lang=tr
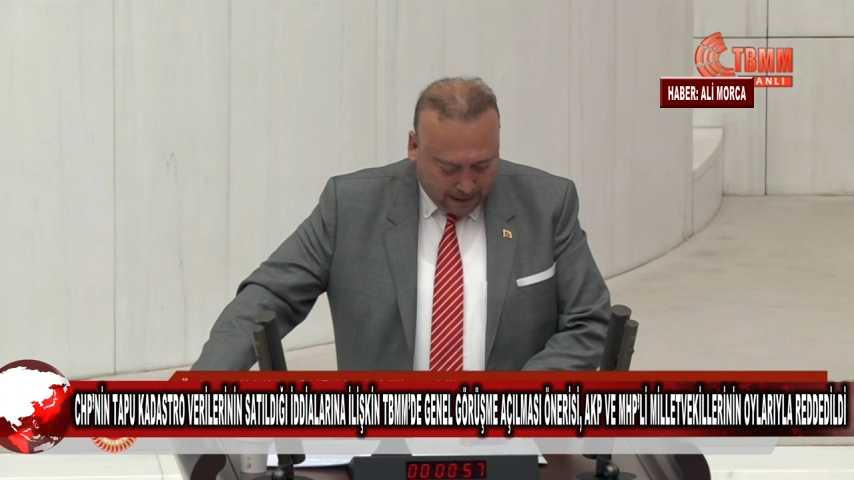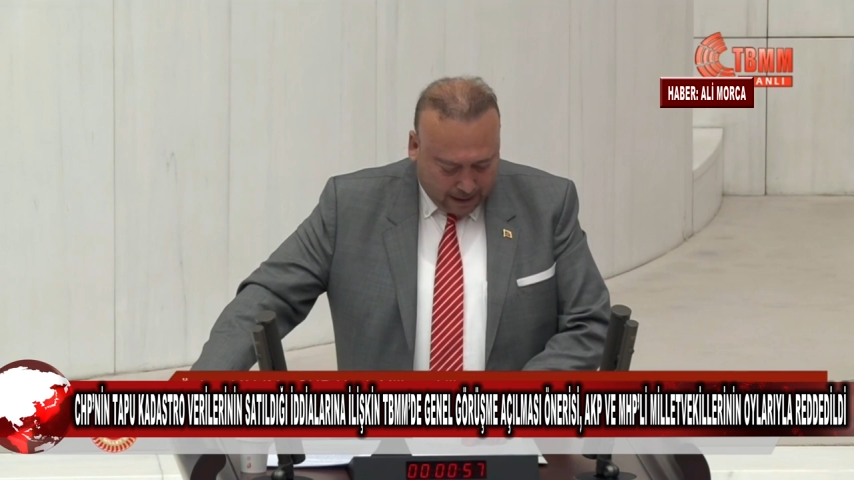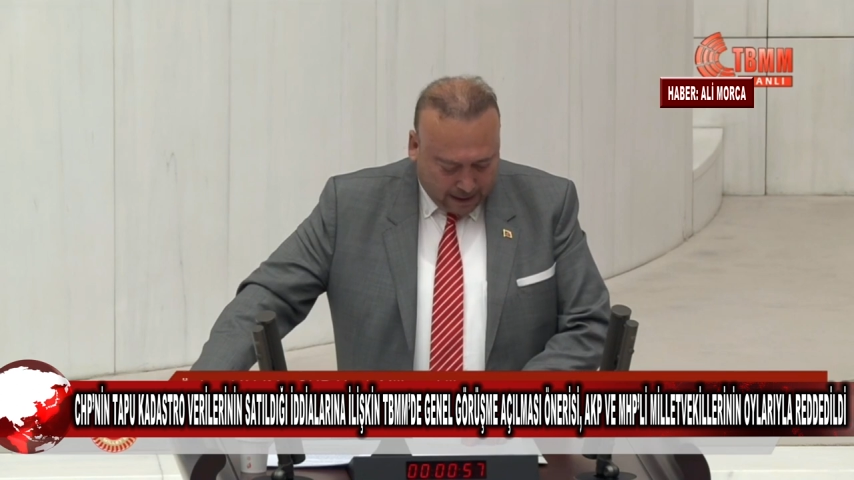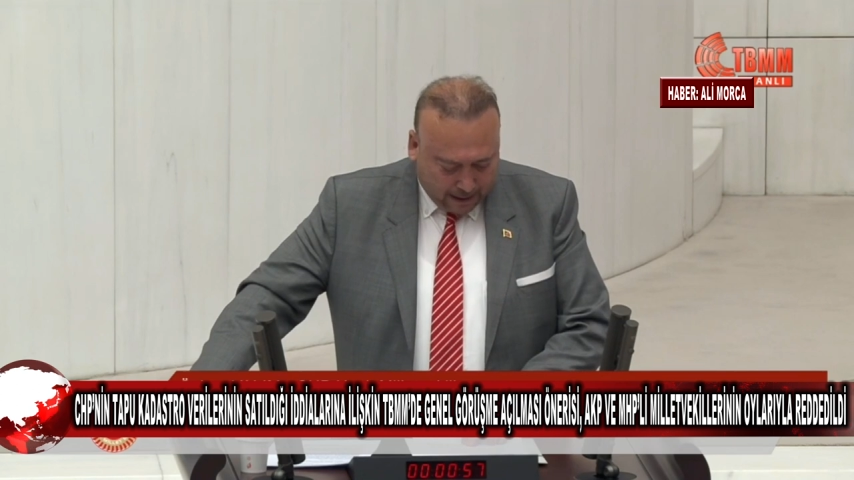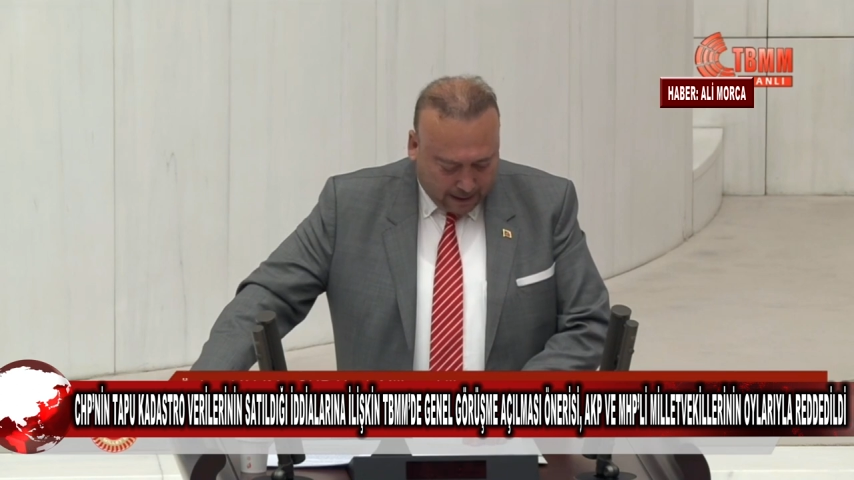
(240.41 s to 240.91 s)

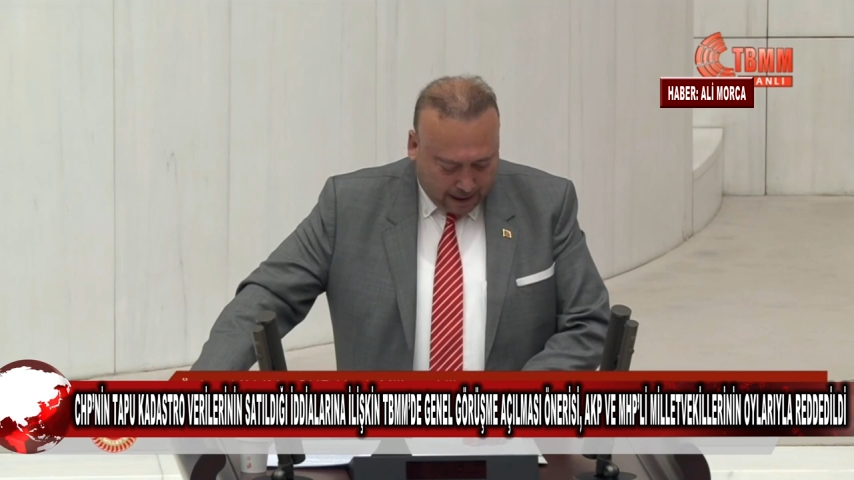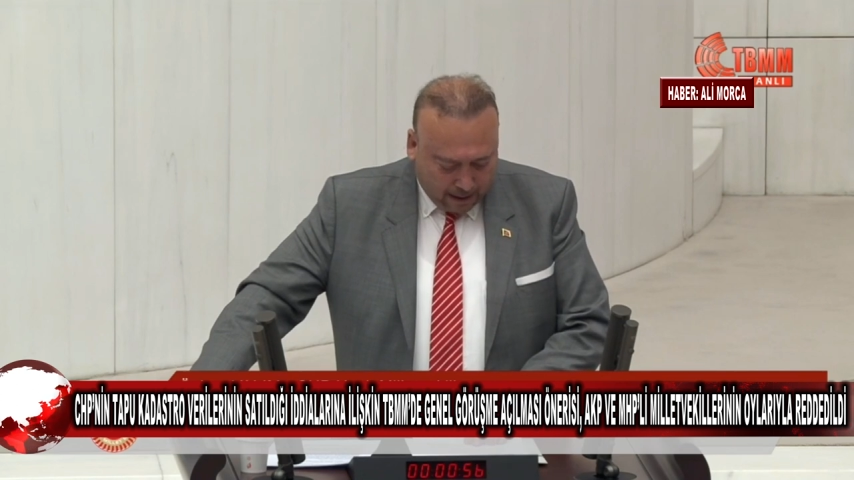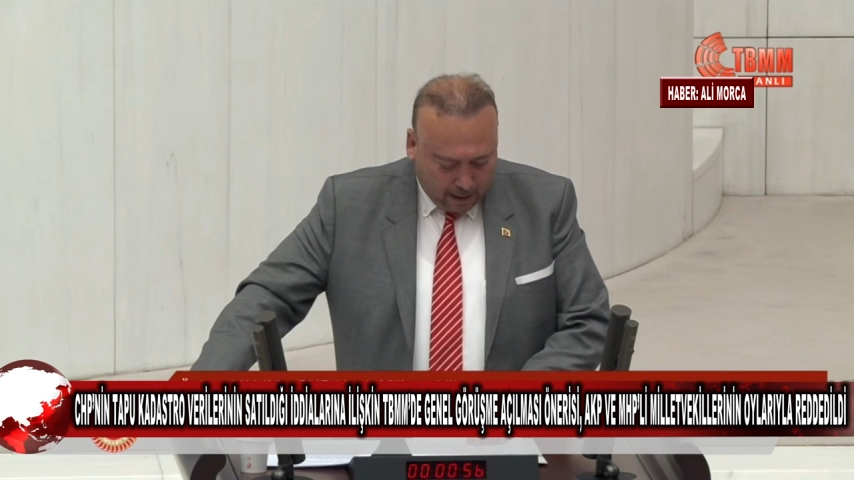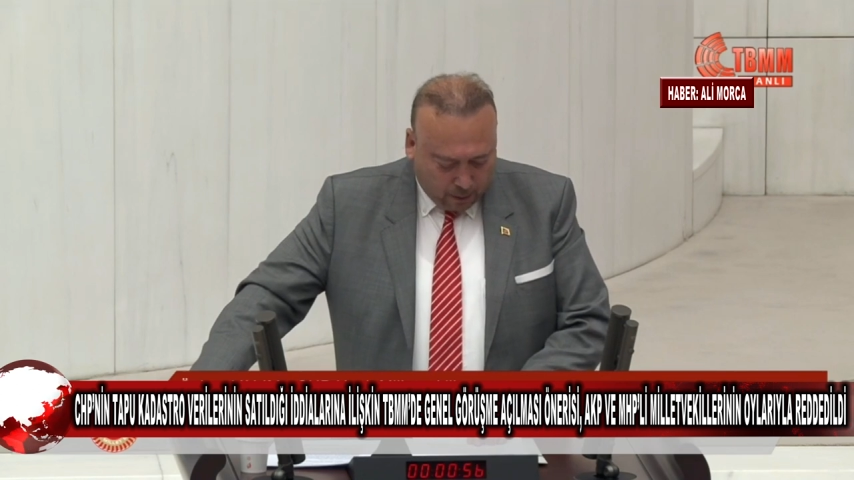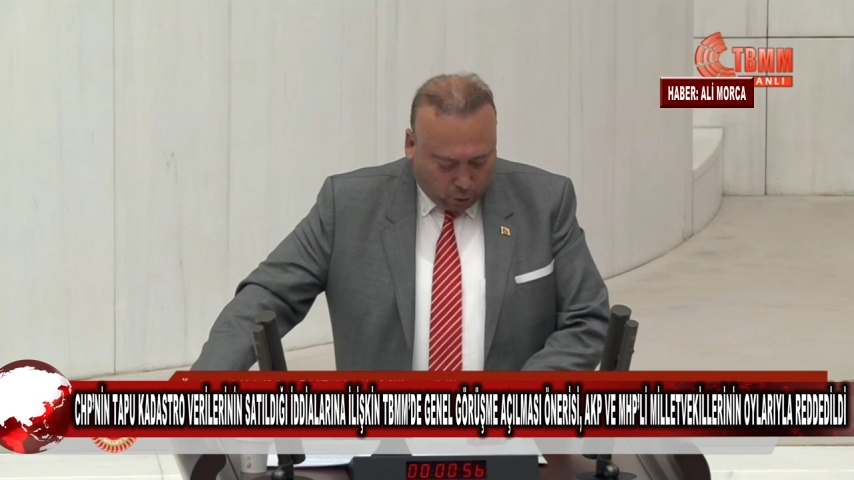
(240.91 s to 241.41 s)

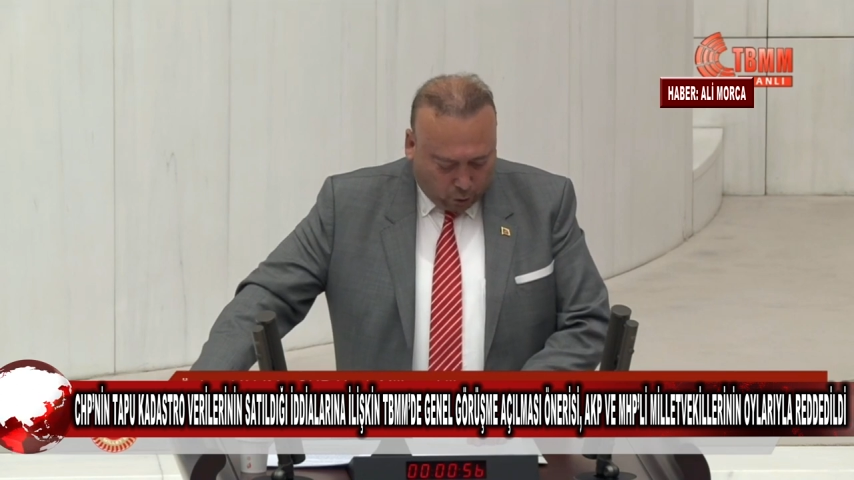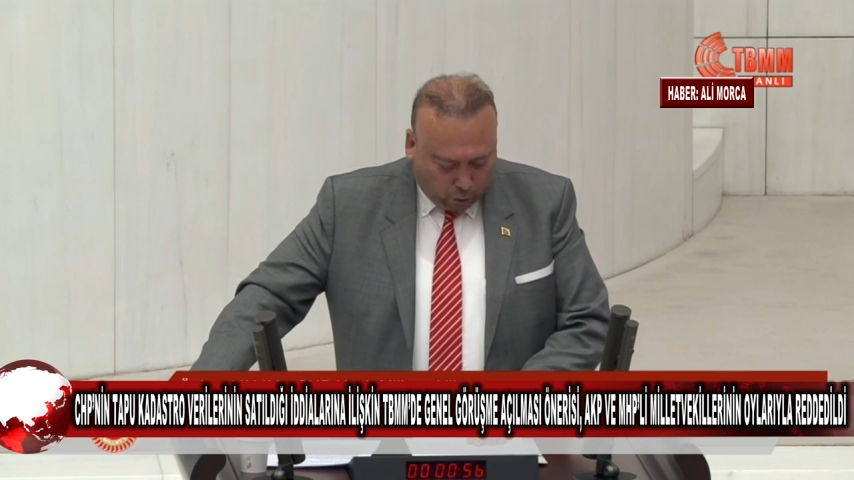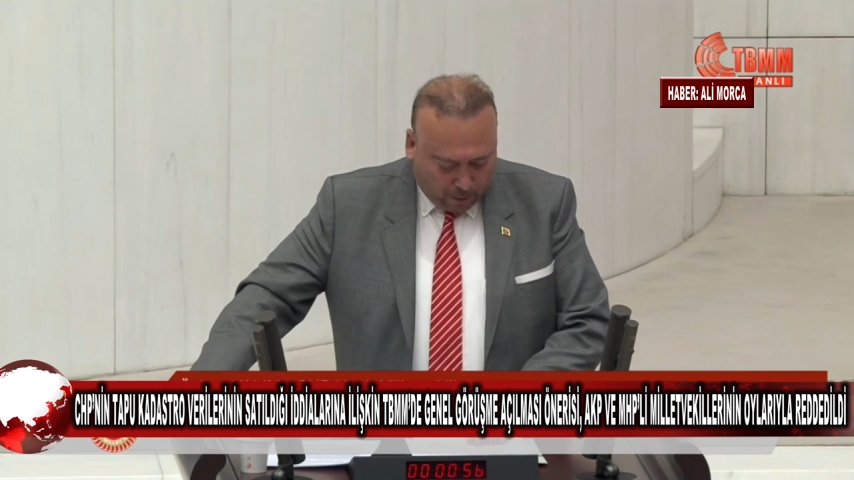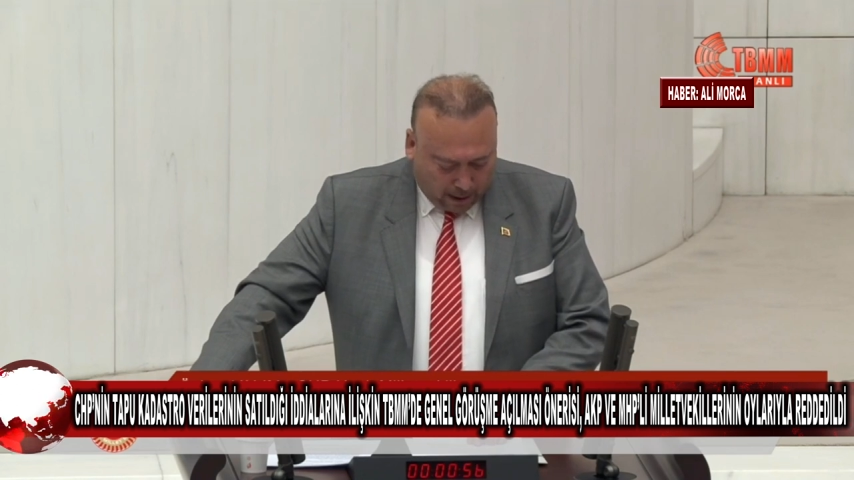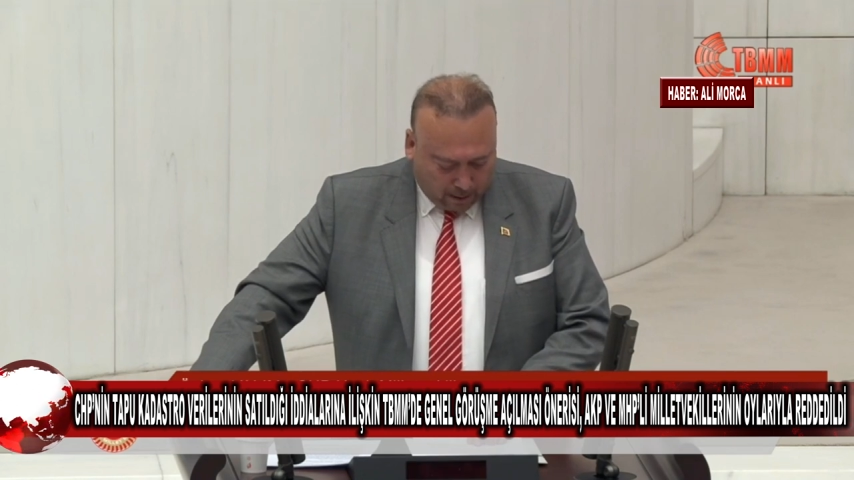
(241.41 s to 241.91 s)
nedeniyle
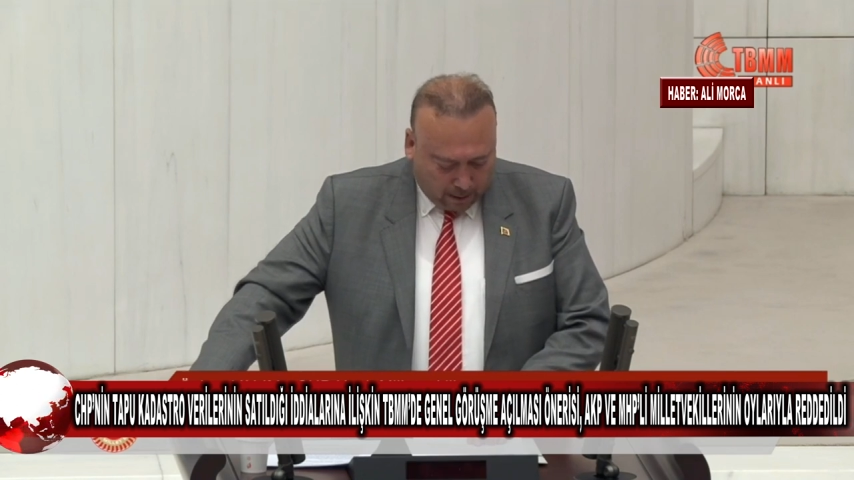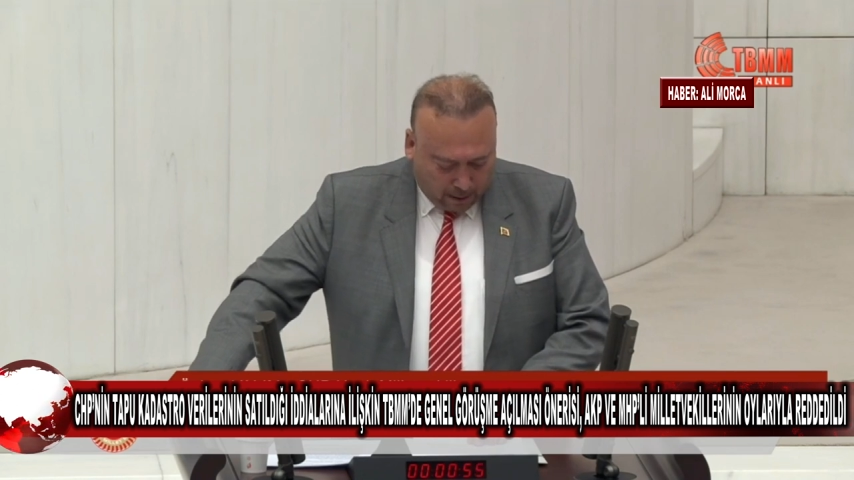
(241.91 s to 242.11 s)
koruma